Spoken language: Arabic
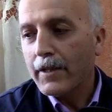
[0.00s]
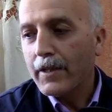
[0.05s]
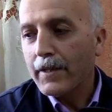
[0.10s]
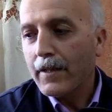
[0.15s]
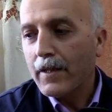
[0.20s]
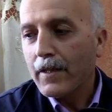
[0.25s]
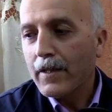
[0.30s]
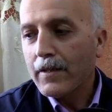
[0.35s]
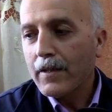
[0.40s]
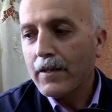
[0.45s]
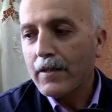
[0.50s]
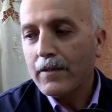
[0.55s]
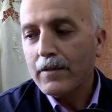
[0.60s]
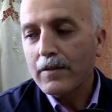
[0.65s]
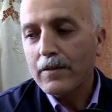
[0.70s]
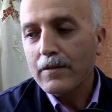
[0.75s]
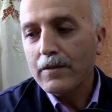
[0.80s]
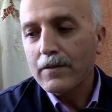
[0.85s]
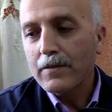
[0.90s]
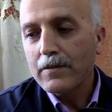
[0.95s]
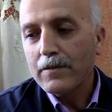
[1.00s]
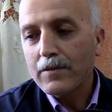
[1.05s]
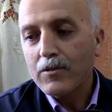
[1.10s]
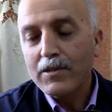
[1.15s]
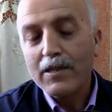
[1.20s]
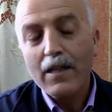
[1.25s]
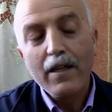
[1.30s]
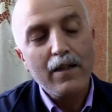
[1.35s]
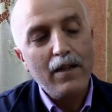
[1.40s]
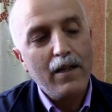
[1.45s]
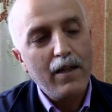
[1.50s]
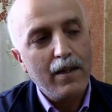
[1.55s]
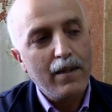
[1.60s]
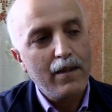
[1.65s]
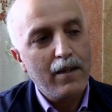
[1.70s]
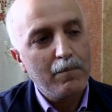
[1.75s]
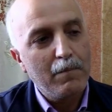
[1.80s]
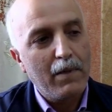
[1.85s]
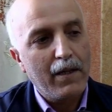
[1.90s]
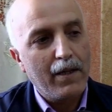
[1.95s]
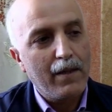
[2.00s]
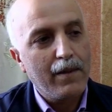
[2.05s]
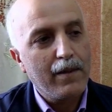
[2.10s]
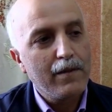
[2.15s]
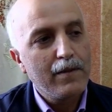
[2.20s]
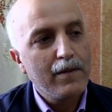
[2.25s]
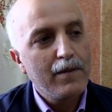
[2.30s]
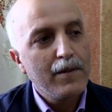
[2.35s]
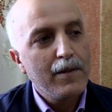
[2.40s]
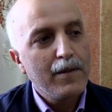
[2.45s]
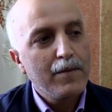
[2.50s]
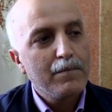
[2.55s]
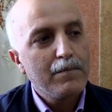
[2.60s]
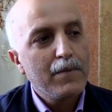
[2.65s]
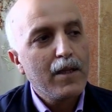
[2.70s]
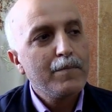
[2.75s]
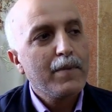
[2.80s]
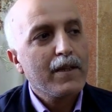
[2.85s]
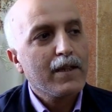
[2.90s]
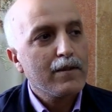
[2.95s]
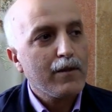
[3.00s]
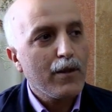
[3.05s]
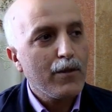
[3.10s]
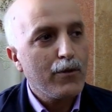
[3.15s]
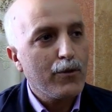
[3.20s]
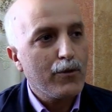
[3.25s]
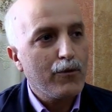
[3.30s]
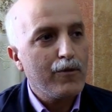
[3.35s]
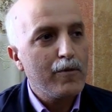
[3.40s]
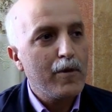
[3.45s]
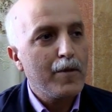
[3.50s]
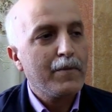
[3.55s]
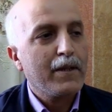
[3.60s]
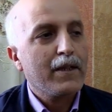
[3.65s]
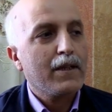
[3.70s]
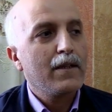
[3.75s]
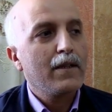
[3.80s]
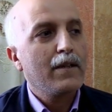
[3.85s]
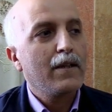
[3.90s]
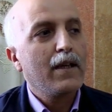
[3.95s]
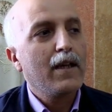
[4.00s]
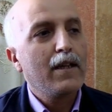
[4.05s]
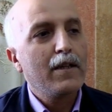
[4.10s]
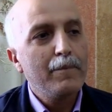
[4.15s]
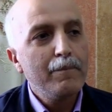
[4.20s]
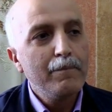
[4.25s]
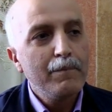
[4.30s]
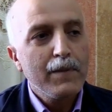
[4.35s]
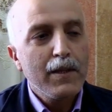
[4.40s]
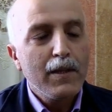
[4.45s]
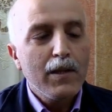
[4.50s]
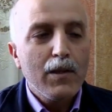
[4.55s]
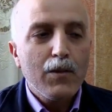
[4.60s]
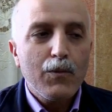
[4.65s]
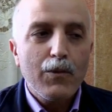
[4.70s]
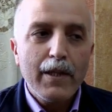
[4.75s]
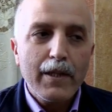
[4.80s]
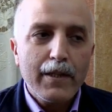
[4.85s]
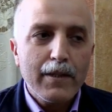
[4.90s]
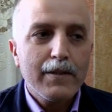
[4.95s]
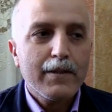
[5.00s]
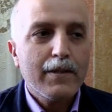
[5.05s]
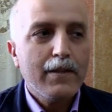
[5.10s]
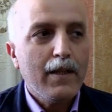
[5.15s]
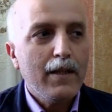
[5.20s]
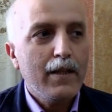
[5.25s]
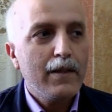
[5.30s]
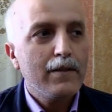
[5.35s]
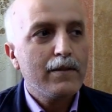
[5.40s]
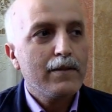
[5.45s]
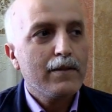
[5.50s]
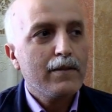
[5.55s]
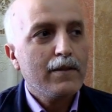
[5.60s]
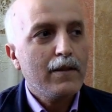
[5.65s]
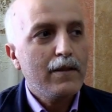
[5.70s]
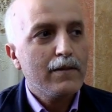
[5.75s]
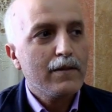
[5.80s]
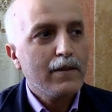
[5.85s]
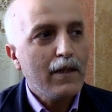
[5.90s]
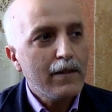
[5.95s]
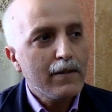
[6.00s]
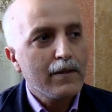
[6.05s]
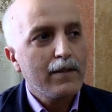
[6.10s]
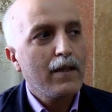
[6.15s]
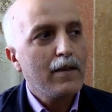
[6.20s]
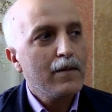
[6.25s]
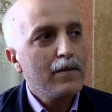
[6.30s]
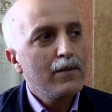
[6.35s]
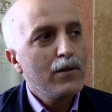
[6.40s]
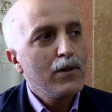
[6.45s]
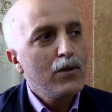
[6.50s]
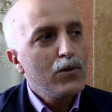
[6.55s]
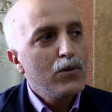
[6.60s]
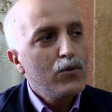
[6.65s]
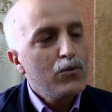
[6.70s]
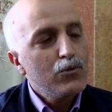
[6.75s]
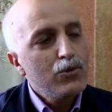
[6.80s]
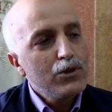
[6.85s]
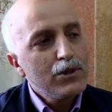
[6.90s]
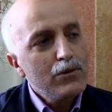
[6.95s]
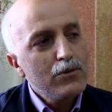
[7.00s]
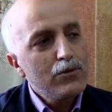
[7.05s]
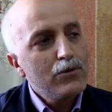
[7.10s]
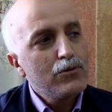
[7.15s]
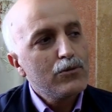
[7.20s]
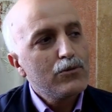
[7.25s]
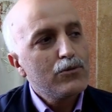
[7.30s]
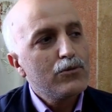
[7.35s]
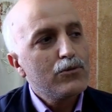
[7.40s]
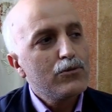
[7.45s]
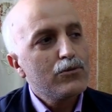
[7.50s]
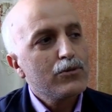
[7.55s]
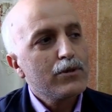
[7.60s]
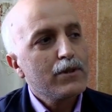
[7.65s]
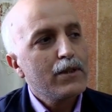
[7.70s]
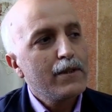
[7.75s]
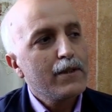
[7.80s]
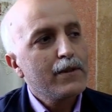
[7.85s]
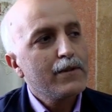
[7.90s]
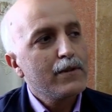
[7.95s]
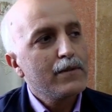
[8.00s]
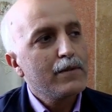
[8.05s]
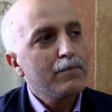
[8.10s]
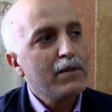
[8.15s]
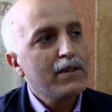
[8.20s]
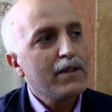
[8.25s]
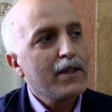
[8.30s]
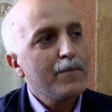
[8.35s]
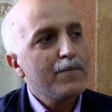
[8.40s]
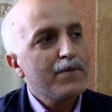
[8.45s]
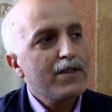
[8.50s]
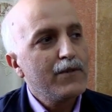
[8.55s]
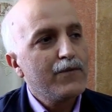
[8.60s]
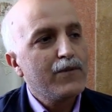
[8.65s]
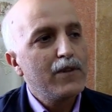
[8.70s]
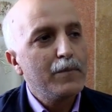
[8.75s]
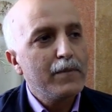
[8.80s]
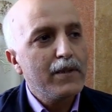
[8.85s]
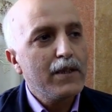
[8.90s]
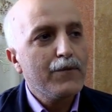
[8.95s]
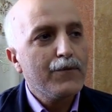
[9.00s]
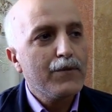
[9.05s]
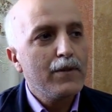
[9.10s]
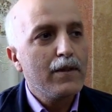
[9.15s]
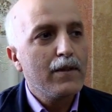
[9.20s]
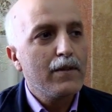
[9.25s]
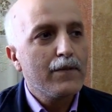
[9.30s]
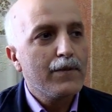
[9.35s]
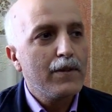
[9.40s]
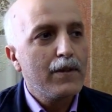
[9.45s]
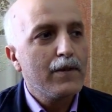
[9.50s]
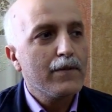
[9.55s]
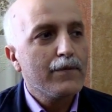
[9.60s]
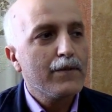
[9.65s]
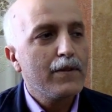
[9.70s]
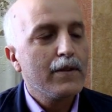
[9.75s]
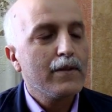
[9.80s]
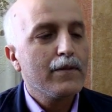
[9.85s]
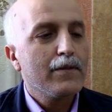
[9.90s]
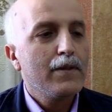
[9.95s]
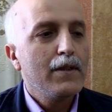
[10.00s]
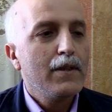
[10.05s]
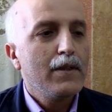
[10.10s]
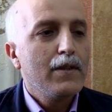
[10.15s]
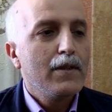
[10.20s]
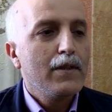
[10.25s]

لك أنا أنا نصارع هذا المرض مهما كانت الظروف ومهما كان الالم ولكن نتحدى ونشوف نمد 50% في في في,